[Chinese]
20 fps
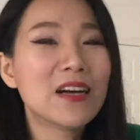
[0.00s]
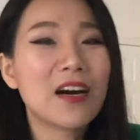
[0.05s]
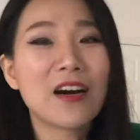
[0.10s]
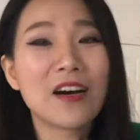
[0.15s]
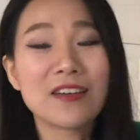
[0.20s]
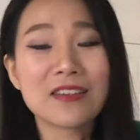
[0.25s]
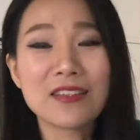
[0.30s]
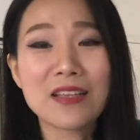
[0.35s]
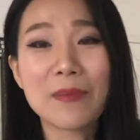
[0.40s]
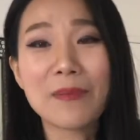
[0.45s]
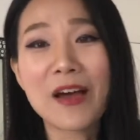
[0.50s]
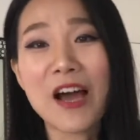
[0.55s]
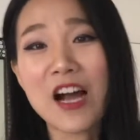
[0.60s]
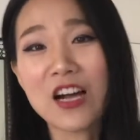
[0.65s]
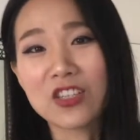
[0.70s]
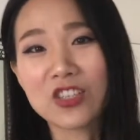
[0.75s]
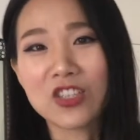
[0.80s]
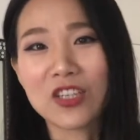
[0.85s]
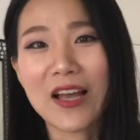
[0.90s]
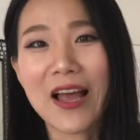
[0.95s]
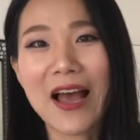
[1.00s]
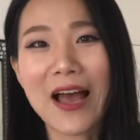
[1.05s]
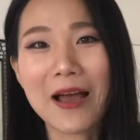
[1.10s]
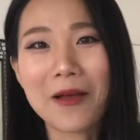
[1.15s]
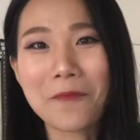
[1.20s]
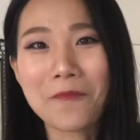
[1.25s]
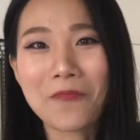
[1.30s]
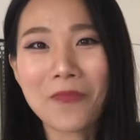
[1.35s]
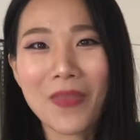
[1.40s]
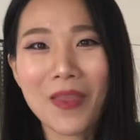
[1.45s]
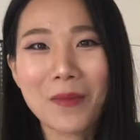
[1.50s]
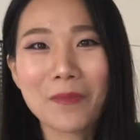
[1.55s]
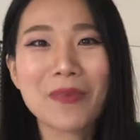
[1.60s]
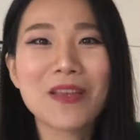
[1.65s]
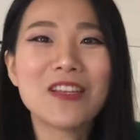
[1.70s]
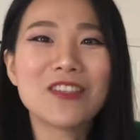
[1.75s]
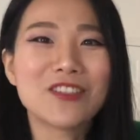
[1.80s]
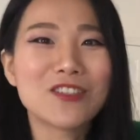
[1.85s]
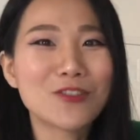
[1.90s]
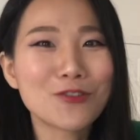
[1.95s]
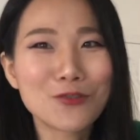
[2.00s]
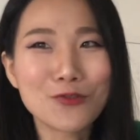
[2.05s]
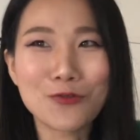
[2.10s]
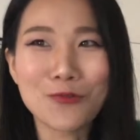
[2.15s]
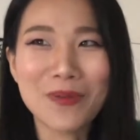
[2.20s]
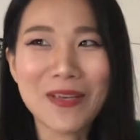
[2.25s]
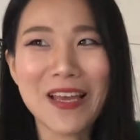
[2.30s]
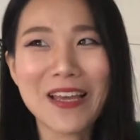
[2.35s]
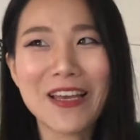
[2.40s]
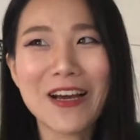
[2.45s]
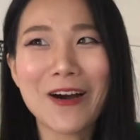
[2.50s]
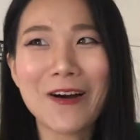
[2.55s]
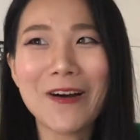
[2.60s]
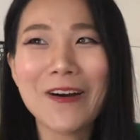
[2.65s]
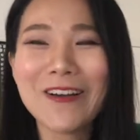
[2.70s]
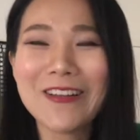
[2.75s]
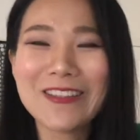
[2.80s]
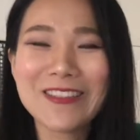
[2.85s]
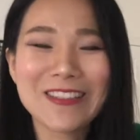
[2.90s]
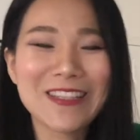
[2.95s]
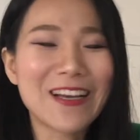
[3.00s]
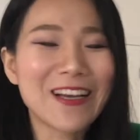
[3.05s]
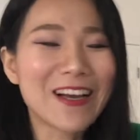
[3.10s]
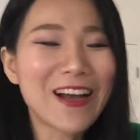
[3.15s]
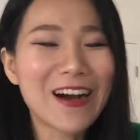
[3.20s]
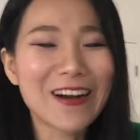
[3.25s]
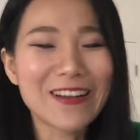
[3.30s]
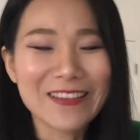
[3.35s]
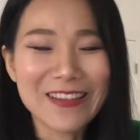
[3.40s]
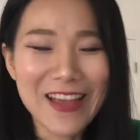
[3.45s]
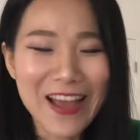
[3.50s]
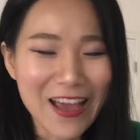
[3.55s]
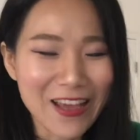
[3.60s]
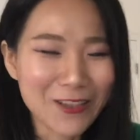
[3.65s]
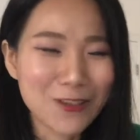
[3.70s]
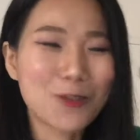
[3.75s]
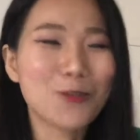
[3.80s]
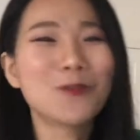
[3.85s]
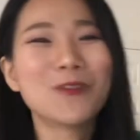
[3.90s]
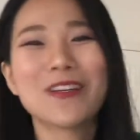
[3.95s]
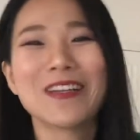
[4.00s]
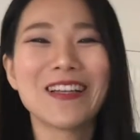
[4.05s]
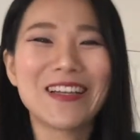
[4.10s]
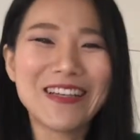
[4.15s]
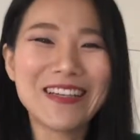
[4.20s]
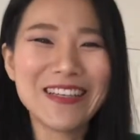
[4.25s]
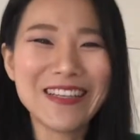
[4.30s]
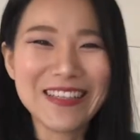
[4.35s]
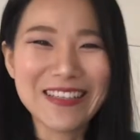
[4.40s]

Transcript: 啊，三百二十卡，比你吃薯片要健康太多了。